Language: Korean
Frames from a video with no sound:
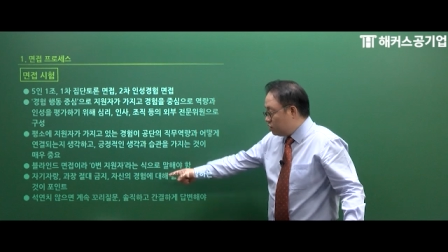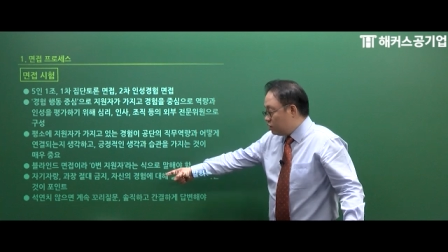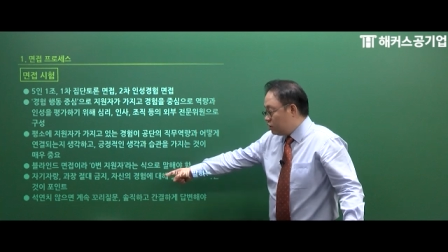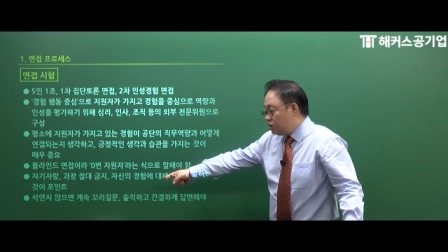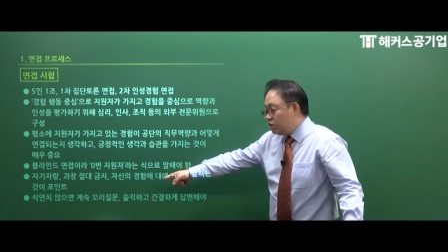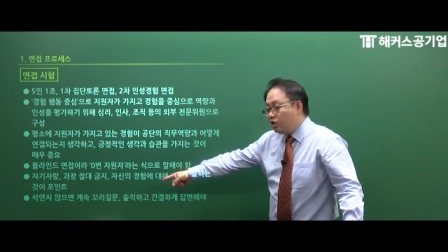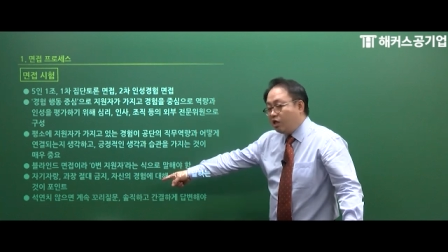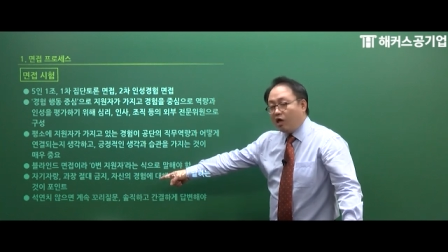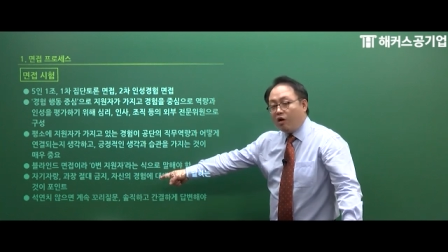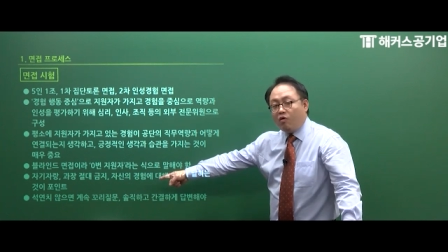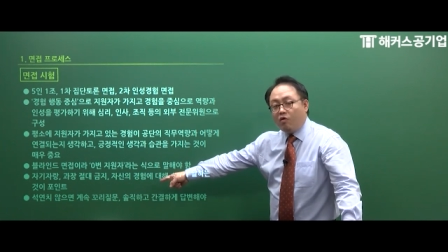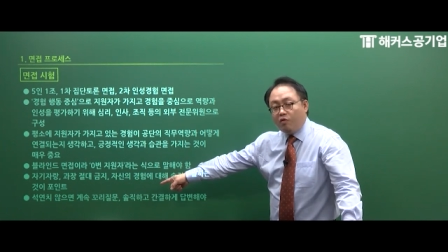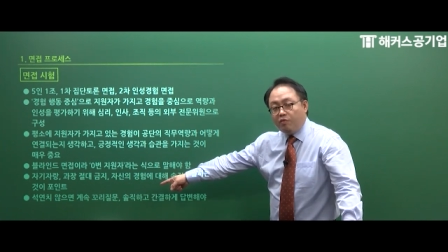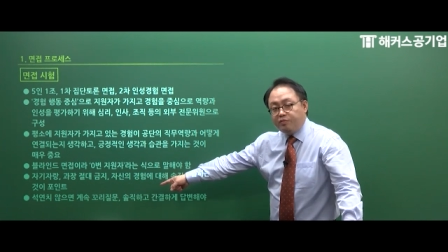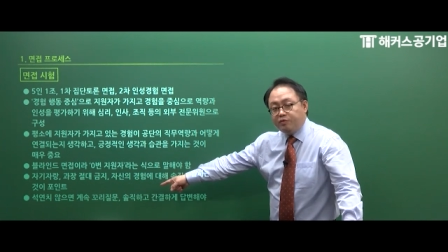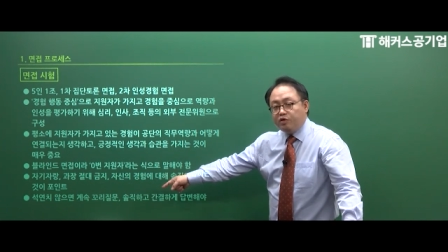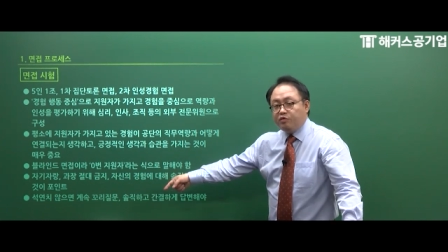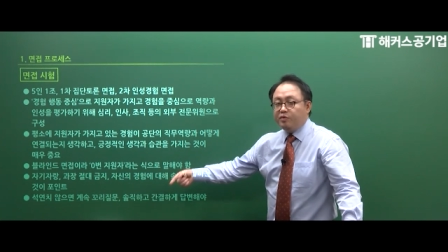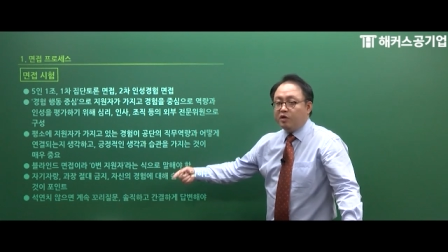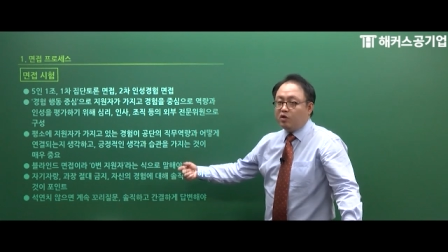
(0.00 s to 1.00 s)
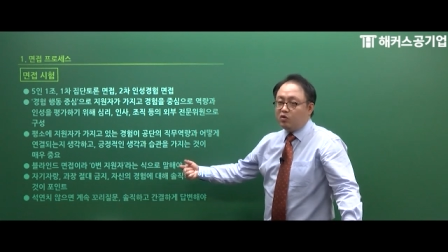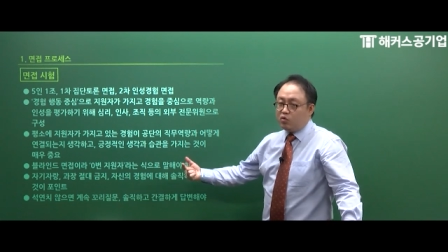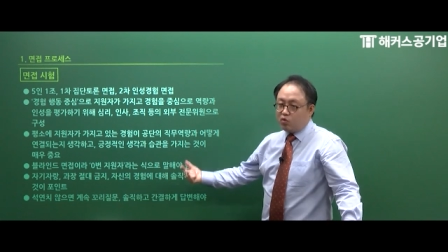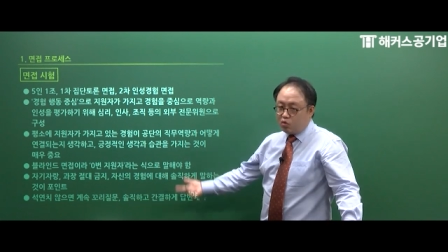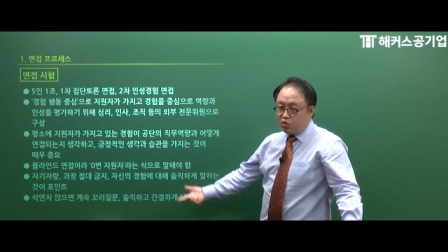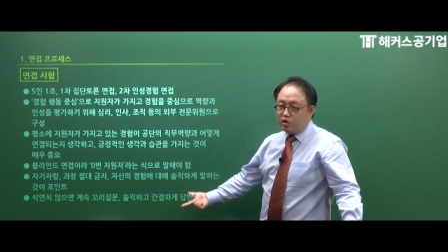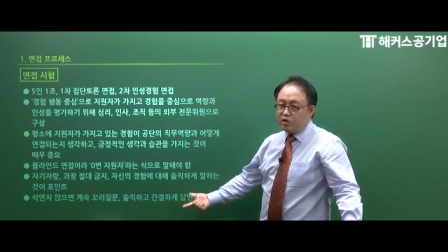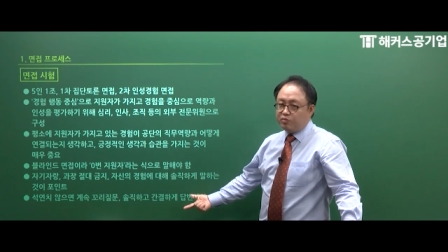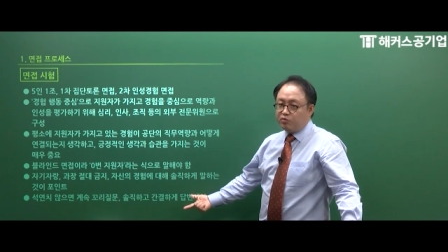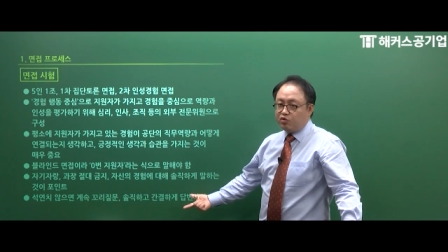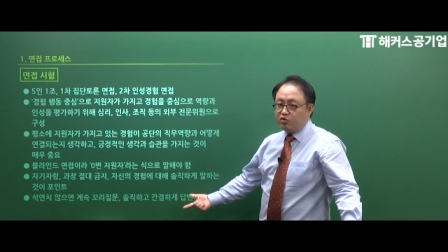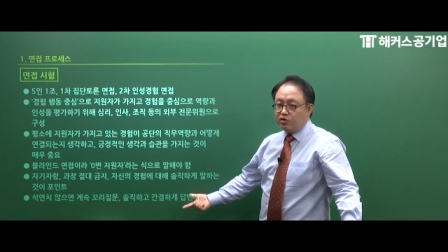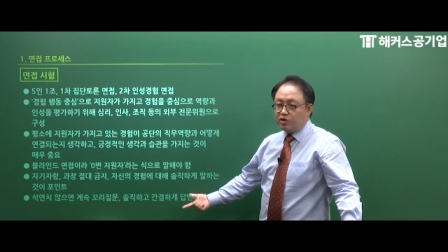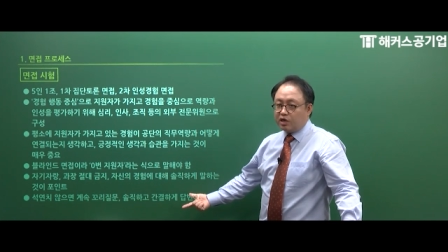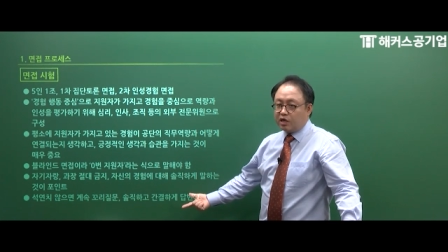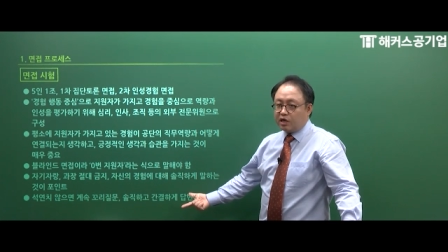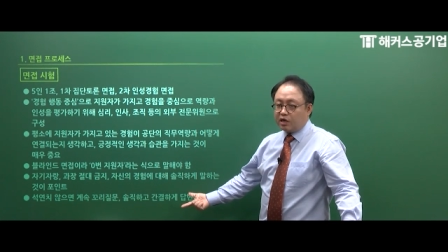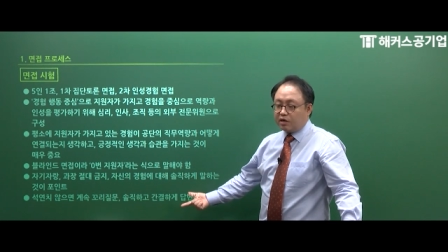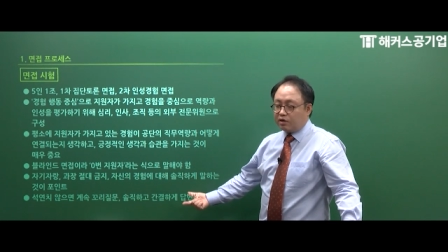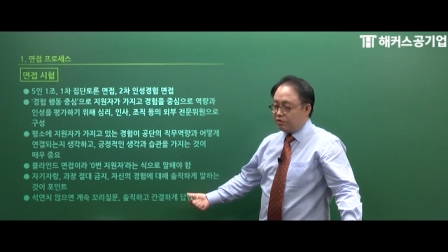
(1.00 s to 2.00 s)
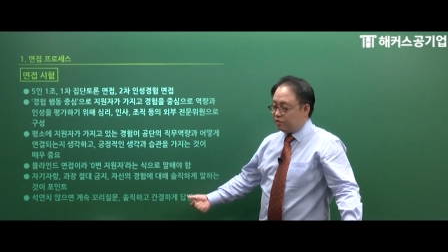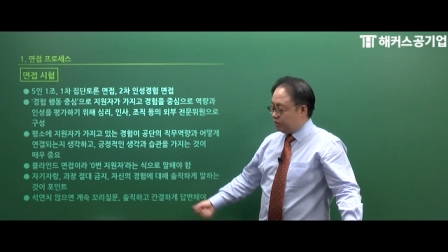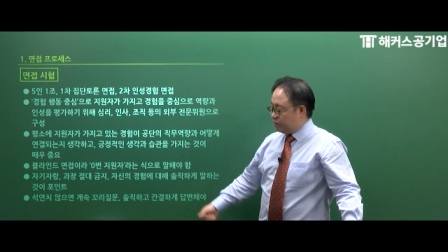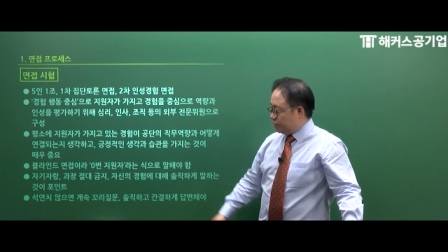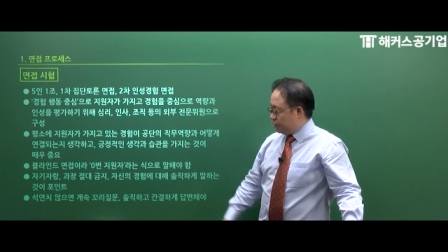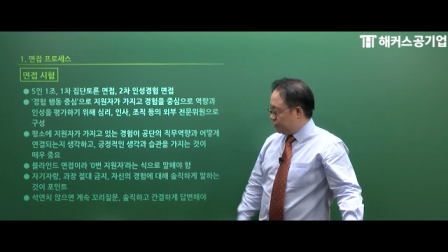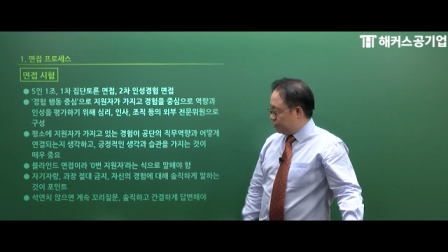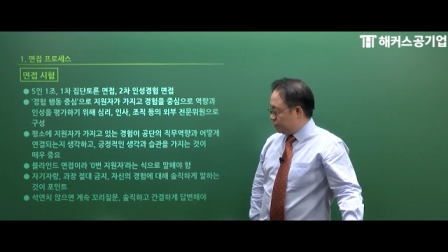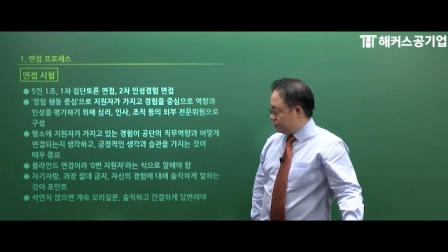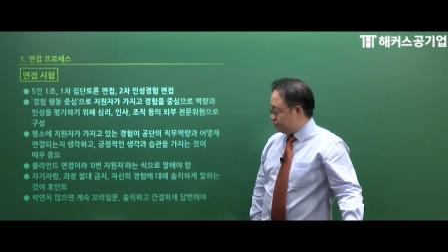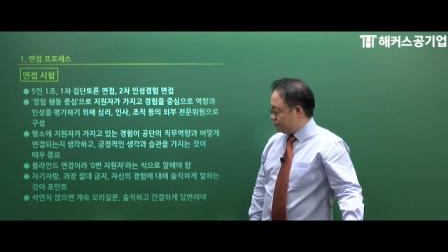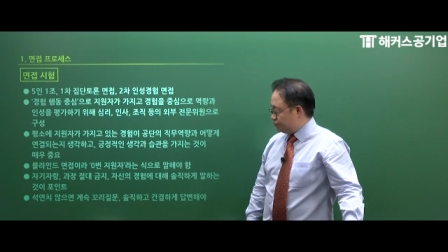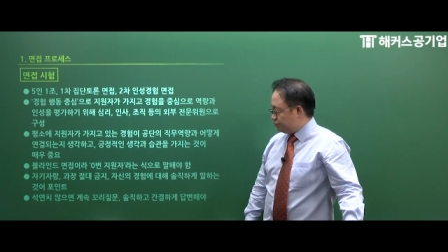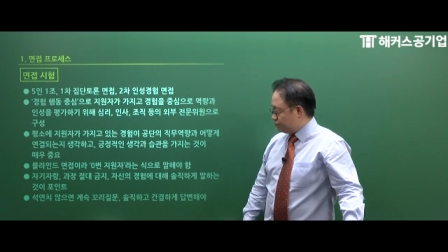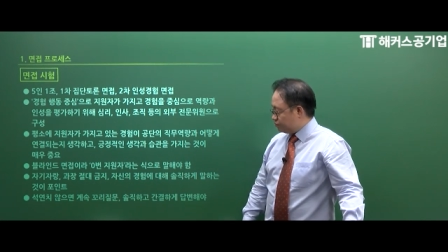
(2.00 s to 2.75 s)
그게 없으면 꼬리 물게 하는 거예요.